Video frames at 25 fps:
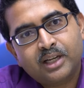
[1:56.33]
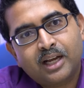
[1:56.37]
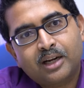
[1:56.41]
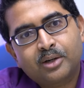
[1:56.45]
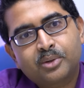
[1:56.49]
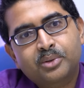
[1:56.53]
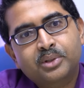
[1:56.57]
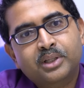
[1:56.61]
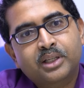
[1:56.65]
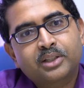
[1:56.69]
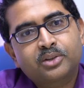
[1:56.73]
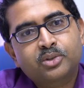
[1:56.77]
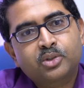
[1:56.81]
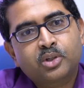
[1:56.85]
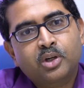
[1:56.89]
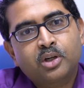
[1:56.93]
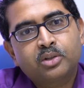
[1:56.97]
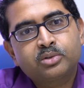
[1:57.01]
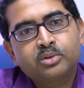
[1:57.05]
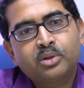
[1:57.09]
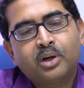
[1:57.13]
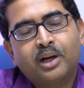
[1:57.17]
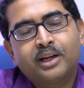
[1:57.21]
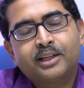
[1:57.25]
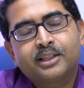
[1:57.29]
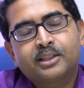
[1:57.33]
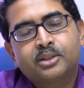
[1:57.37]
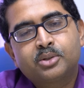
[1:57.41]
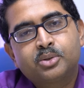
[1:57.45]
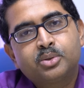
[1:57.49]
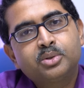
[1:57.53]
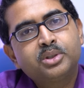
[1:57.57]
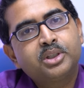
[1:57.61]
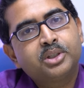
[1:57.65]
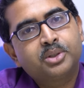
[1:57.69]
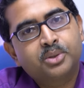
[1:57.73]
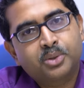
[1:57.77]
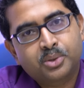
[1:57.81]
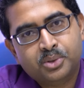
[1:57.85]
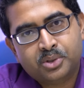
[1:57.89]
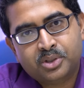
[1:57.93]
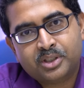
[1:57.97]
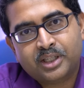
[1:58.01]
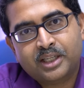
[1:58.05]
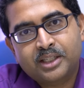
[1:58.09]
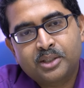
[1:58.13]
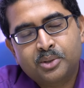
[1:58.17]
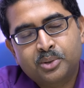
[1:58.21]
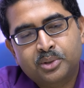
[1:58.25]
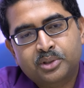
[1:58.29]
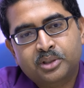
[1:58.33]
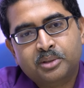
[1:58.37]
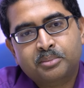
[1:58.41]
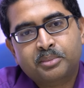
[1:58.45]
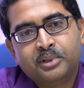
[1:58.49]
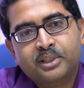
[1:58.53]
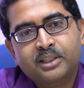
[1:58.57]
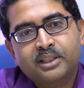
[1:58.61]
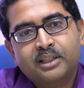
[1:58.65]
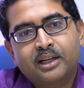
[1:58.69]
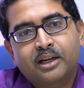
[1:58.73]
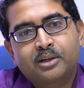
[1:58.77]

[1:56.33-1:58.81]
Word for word: কারোর ক্ষেত্রে হয়তো আরেকটু দীর্ঘস্থায়ী হতে পারে